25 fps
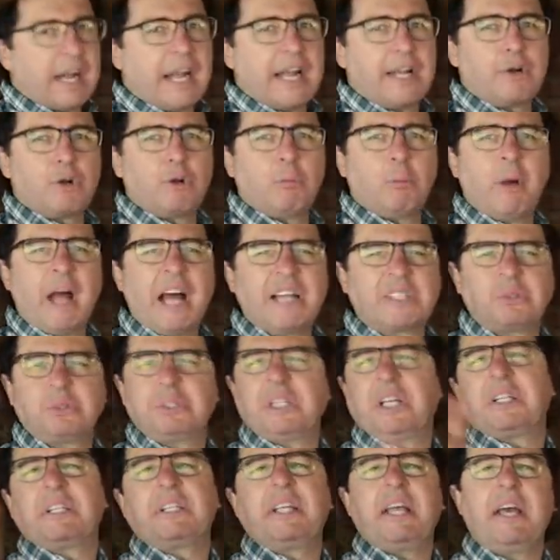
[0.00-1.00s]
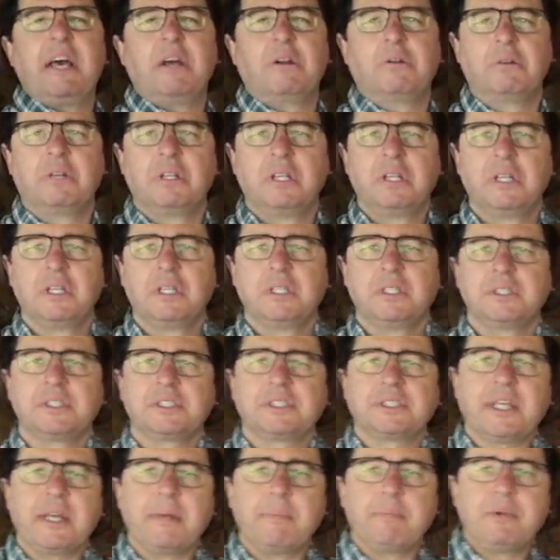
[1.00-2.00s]
carne como essa, dianteiro,
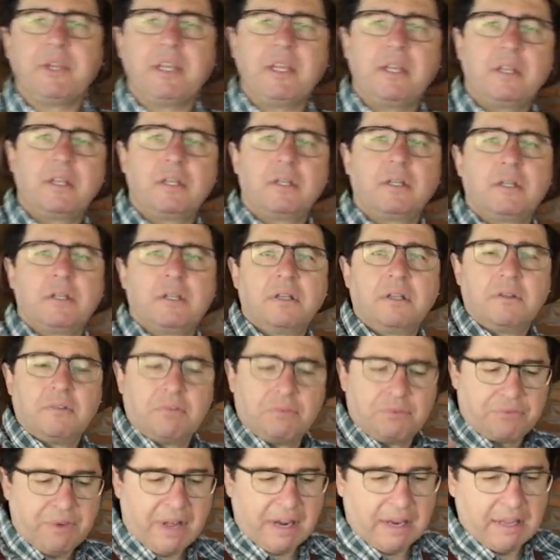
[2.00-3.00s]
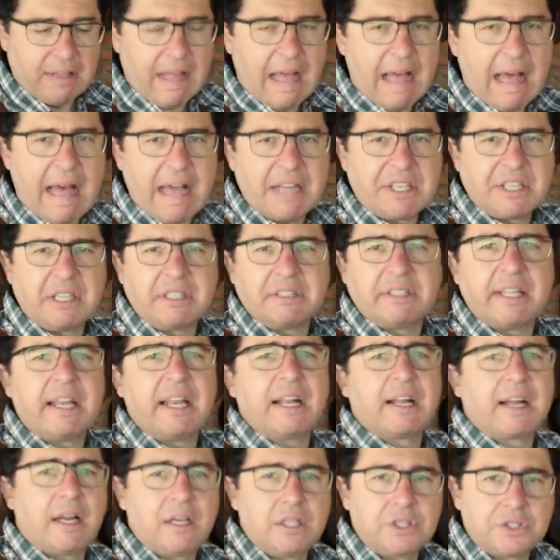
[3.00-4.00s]
sempre falando, ah,
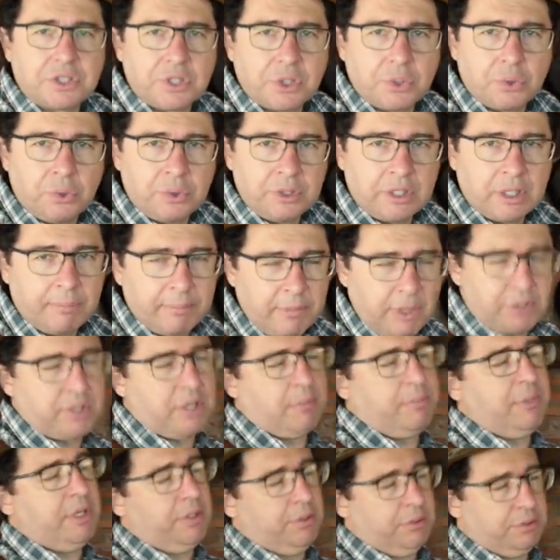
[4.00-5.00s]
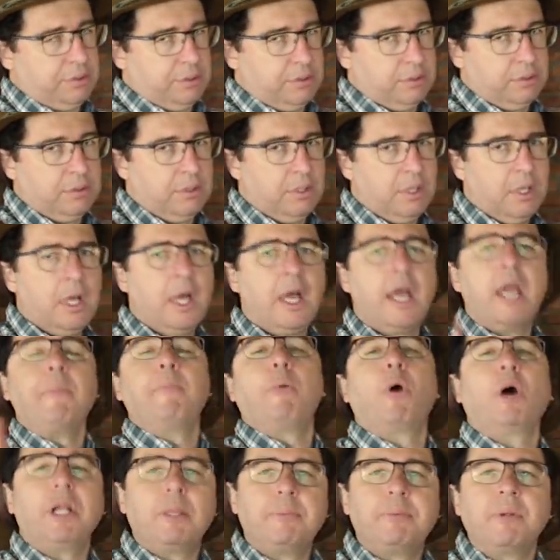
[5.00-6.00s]
dianteiro é carne de segunda. Meus amigos, em
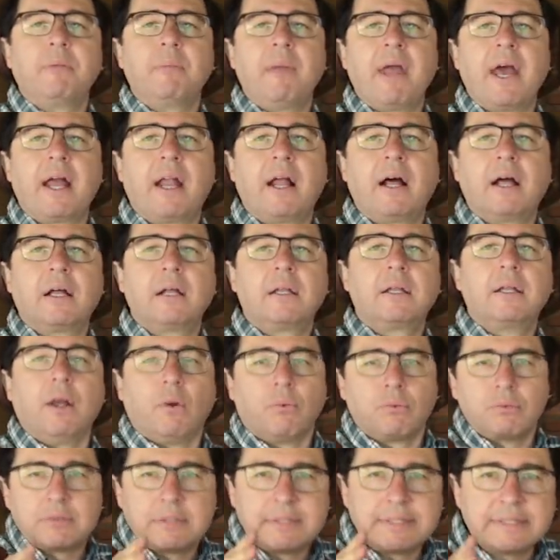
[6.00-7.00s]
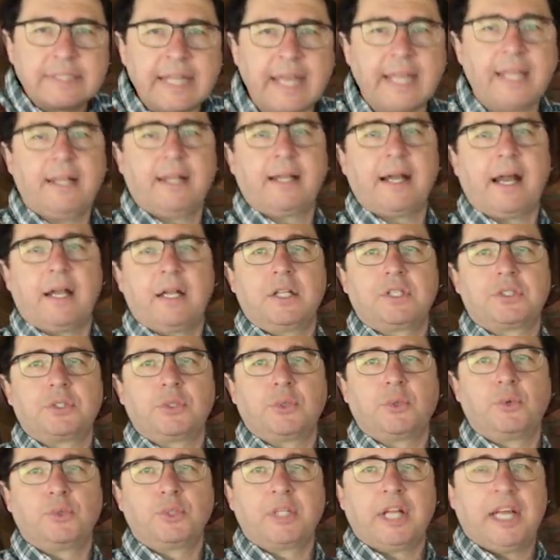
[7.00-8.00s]
boa de primeira não tem carne de
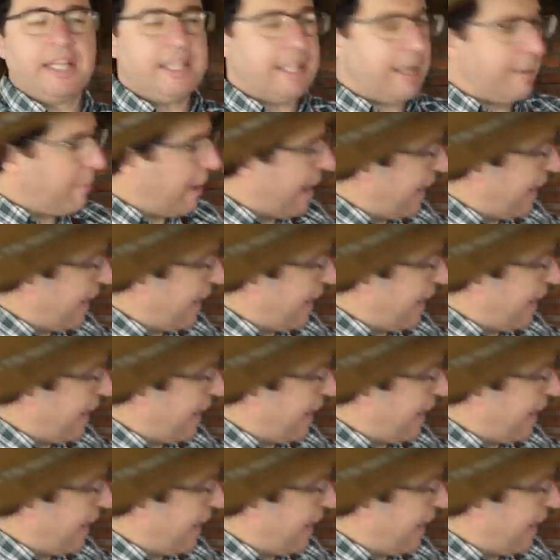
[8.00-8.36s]
segunda. Ainda